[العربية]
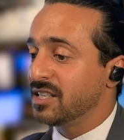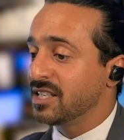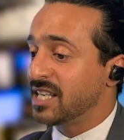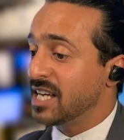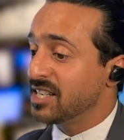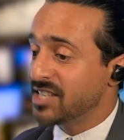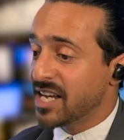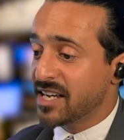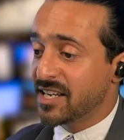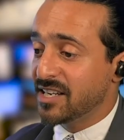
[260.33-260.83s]

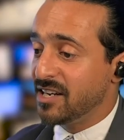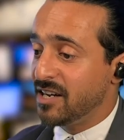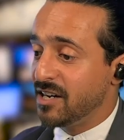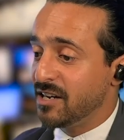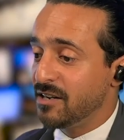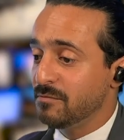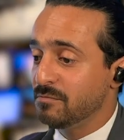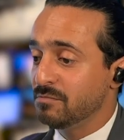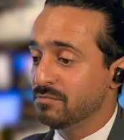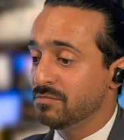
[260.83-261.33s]
كشكل
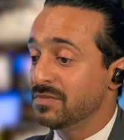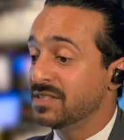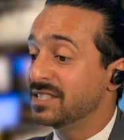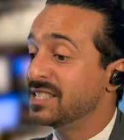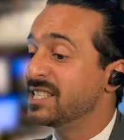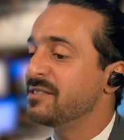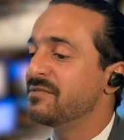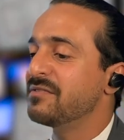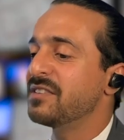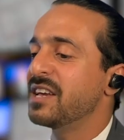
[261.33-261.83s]
عام
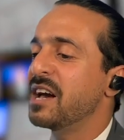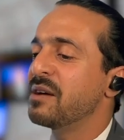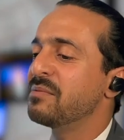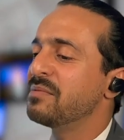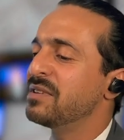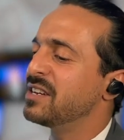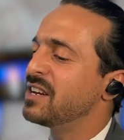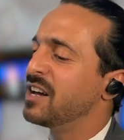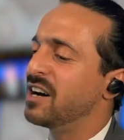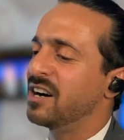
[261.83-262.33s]
سي في
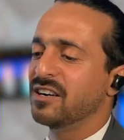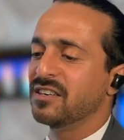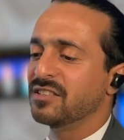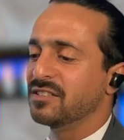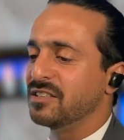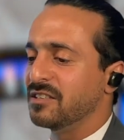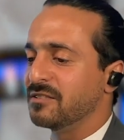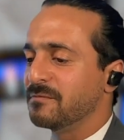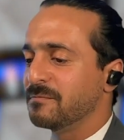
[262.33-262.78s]
امينه عادي